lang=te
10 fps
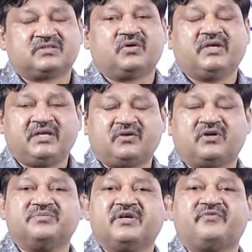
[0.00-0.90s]
సో
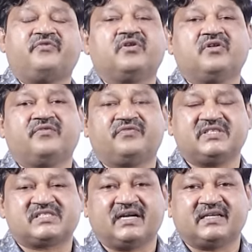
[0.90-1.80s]
ఈరోజు మీరు ఫోన్లో
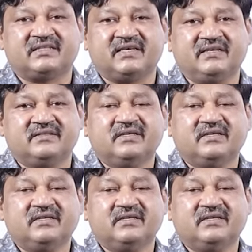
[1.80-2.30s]
ఫీజు కడితే